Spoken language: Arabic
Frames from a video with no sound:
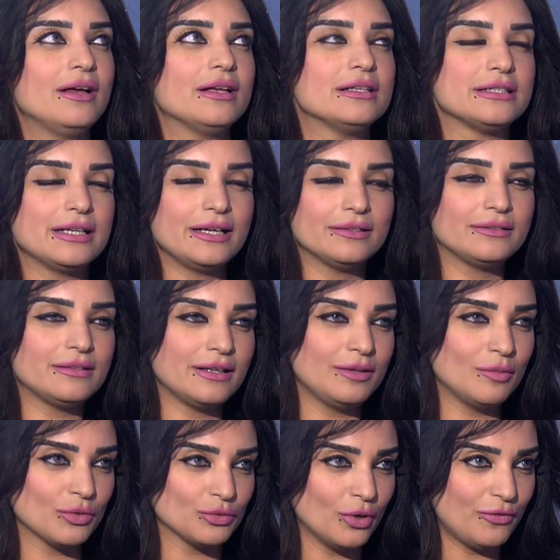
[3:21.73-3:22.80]
زاد
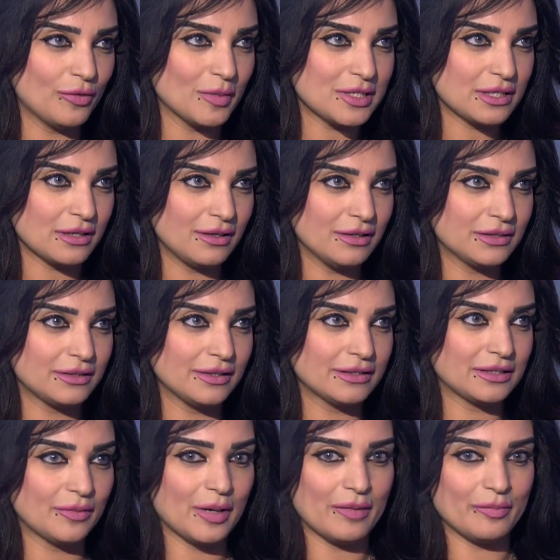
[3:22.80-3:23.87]
الموضوع في مصر اكتر
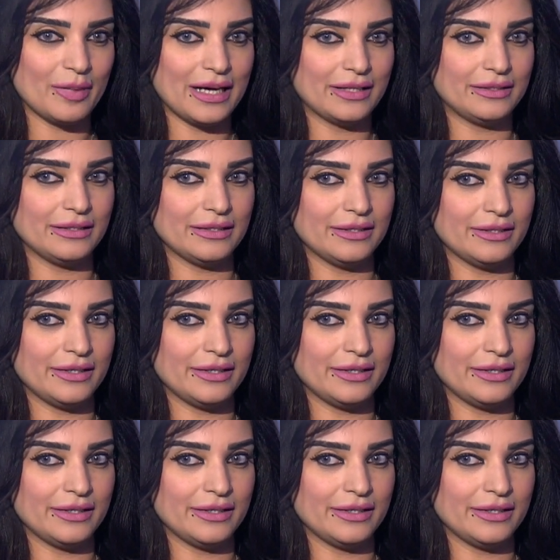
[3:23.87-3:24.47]
طبعا بعد